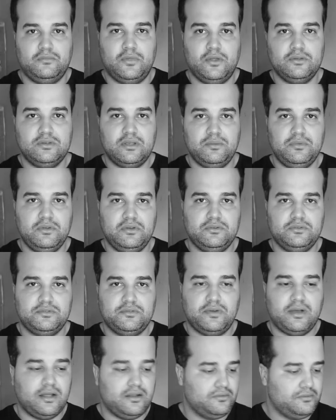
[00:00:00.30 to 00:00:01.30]
Meus amigos
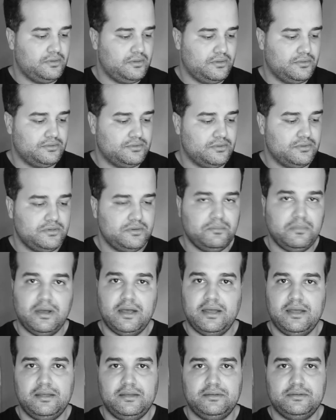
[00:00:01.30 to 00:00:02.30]
falam que eu sou
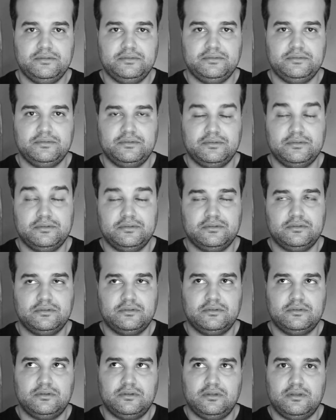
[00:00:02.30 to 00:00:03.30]
demais,
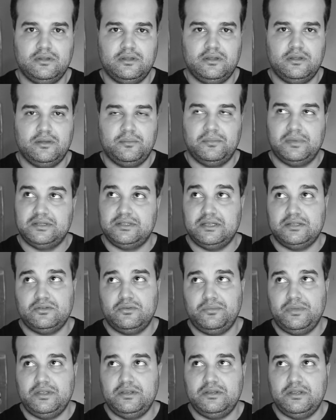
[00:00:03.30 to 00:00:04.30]
mas é
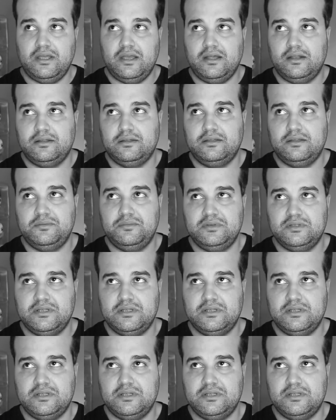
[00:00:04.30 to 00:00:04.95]
somente ela que me